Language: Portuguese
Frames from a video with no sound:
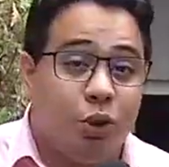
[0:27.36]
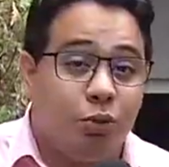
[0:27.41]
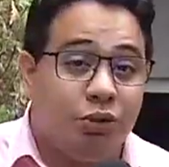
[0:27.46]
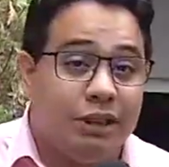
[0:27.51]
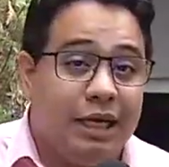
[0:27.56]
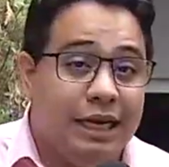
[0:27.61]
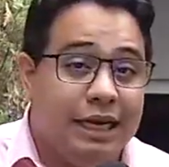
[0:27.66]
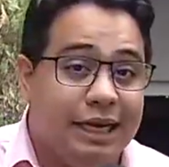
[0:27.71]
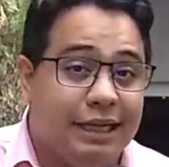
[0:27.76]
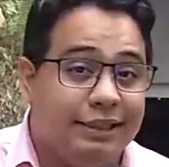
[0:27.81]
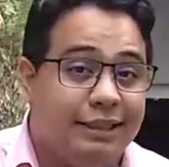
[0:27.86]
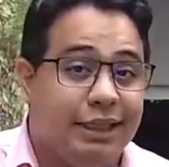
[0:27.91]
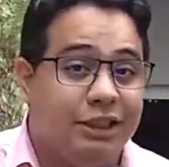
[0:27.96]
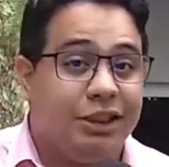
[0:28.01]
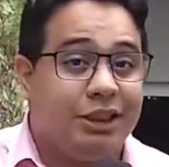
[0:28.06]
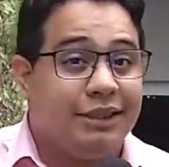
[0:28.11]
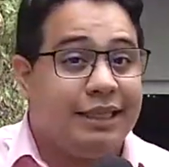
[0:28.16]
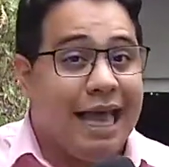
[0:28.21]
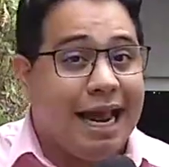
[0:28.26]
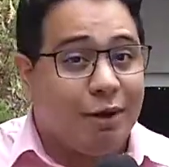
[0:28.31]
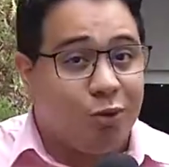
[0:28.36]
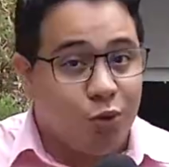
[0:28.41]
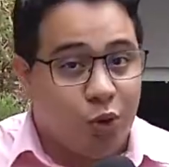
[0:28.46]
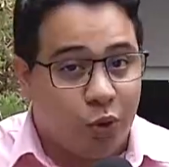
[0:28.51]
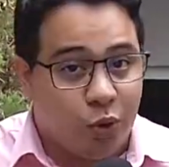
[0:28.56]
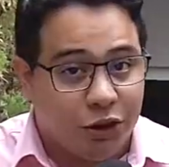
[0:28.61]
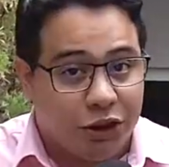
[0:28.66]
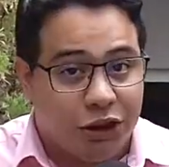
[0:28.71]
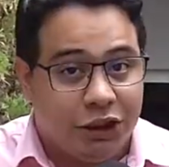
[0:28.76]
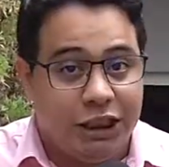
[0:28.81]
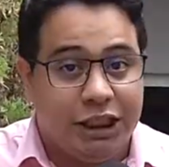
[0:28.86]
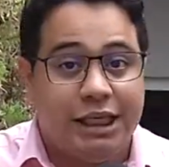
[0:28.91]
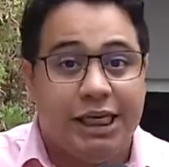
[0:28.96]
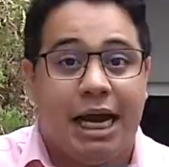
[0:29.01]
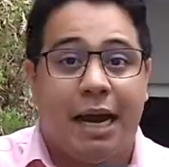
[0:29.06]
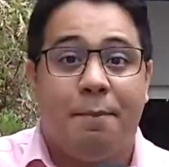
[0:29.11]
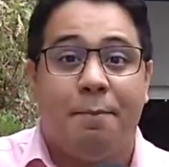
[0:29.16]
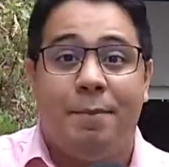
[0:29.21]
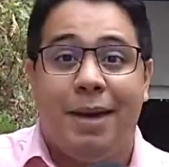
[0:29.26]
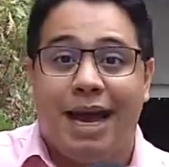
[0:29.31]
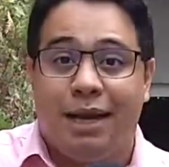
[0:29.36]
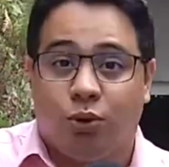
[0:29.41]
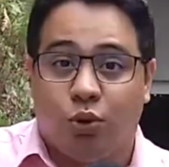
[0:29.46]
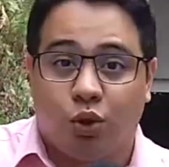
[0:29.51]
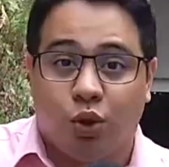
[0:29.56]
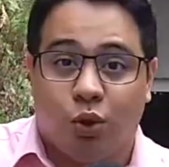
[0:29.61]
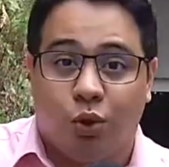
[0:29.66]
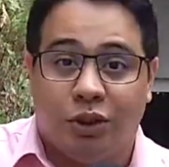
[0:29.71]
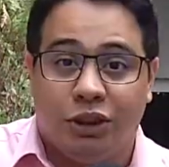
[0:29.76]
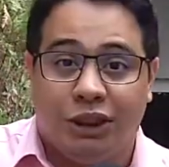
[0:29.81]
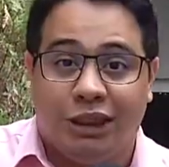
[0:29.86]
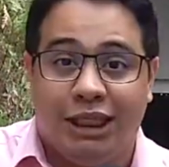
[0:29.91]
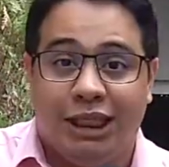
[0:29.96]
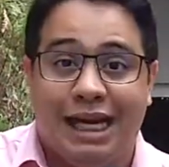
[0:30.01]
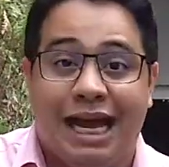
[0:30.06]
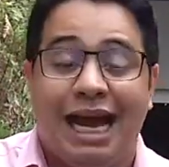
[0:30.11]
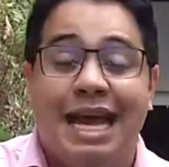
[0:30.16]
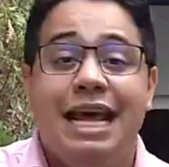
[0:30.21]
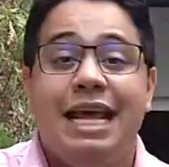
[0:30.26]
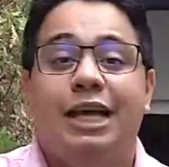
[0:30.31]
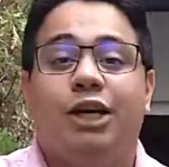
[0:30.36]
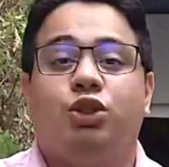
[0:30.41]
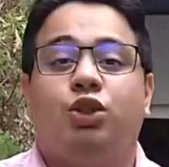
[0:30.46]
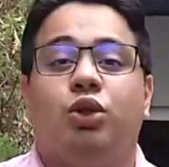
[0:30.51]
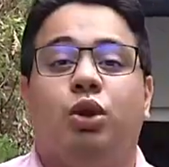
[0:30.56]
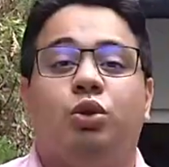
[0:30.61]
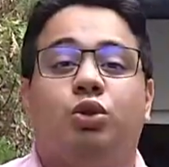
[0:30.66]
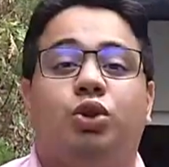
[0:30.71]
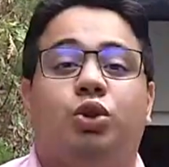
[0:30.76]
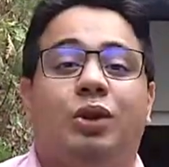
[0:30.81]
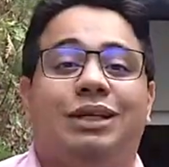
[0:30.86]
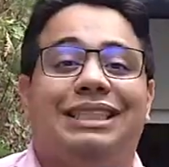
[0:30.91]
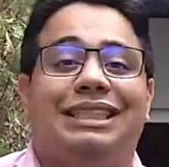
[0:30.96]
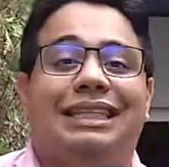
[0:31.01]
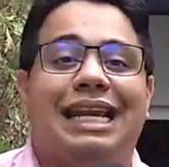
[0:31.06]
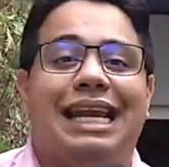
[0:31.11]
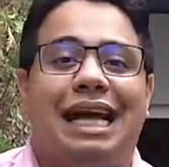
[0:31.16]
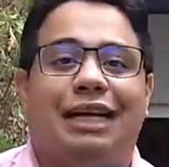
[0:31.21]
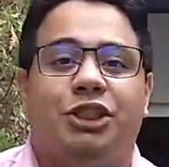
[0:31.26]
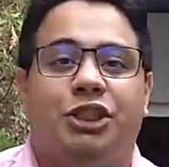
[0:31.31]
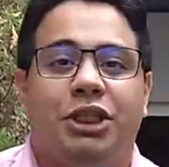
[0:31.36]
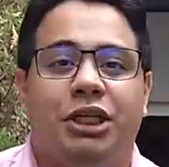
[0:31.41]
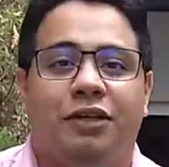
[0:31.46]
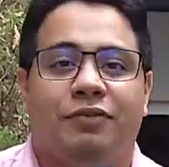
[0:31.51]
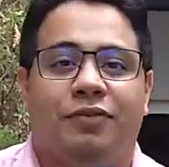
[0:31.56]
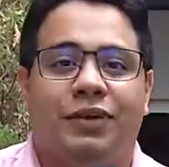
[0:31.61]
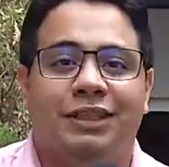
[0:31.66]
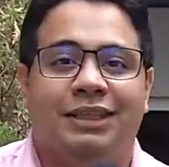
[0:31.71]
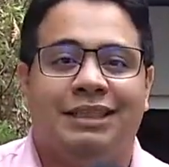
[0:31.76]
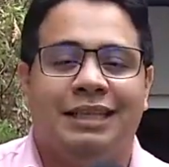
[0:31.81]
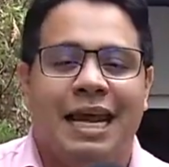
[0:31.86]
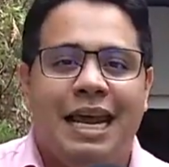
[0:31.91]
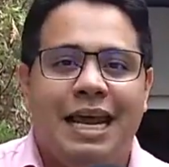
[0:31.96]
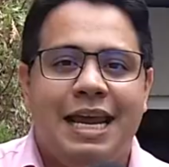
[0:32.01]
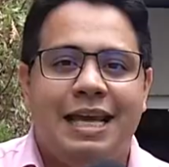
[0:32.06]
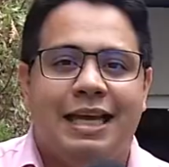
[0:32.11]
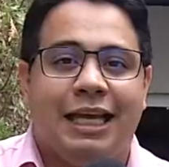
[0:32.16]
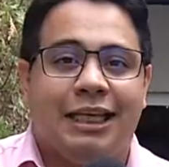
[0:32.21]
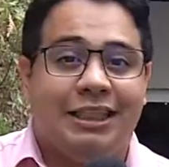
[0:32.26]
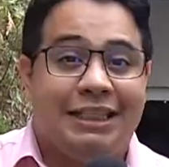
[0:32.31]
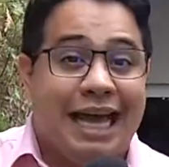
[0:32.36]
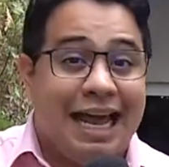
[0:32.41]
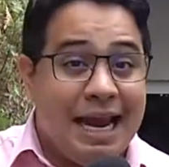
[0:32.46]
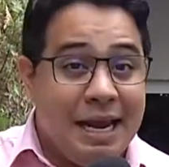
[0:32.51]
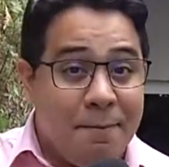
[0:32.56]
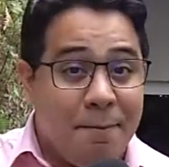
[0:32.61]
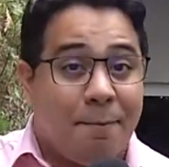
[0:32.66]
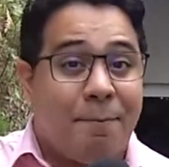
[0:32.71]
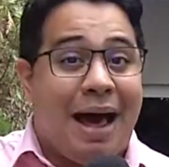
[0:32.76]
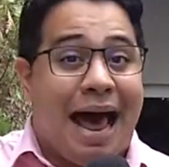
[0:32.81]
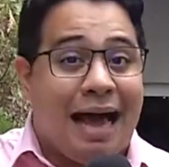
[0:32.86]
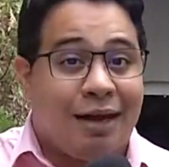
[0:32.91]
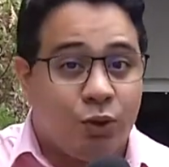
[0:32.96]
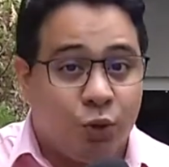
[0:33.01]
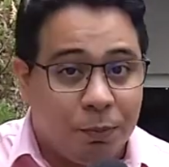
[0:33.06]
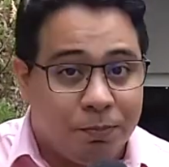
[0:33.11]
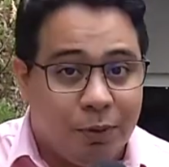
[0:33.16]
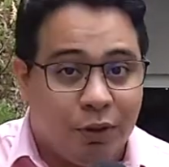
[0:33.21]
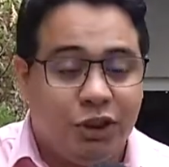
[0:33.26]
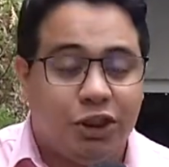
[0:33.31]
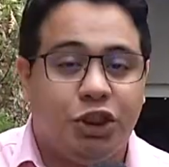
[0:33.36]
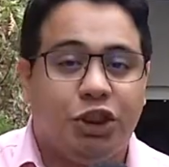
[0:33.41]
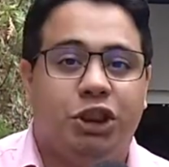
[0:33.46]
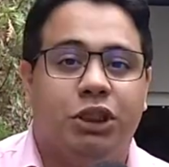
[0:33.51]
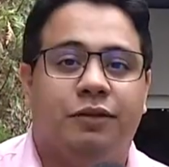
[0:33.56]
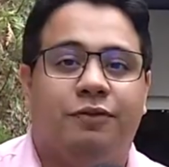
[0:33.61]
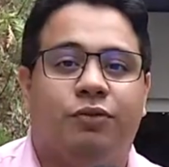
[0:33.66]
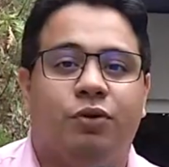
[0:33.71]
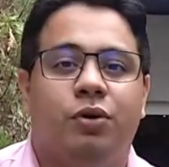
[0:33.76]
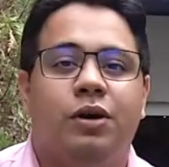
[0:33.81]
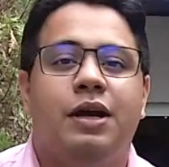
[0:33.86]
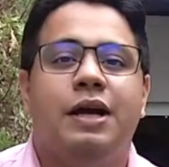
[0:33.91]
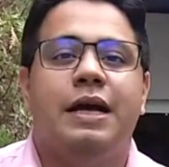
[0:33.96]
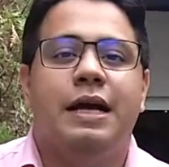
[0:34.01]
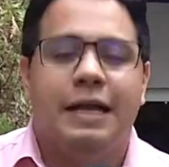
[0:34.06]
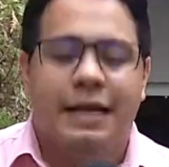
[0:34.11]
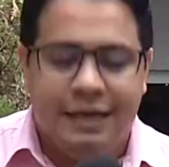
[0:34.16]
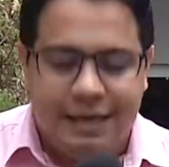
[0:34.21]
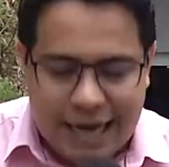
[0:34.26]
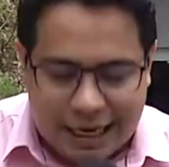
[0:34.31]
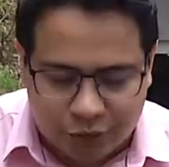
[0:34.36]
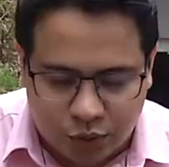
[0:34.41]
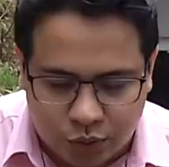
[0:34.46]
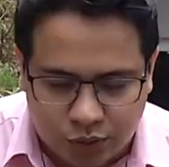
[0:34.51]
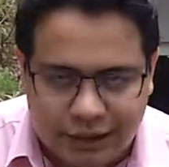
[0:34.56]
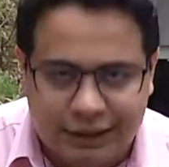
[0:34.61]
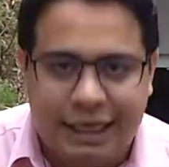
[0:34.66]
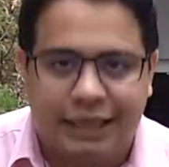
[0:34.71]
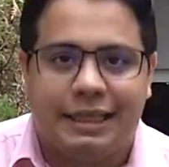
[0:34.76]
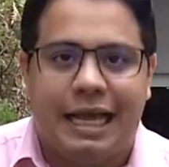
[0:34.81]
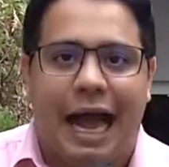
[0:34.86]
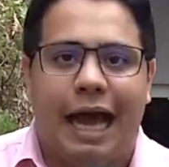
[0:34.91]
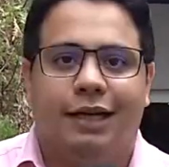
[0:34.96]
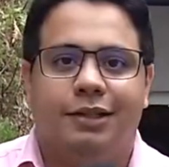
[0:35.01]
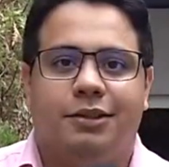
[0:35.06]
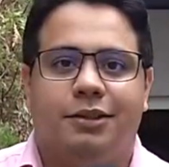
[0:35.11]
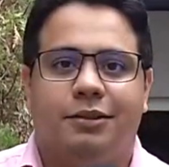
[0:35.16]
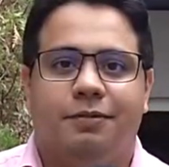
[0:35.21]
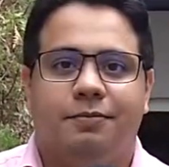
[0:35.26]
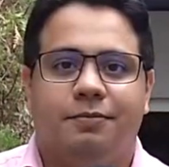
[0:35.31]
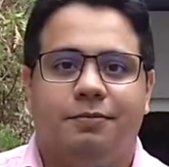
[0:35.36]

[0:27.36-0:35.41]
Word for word: que utilizem de tecnologia, metodologia e soluções criativas e que gerem impacto positivo na sociedade.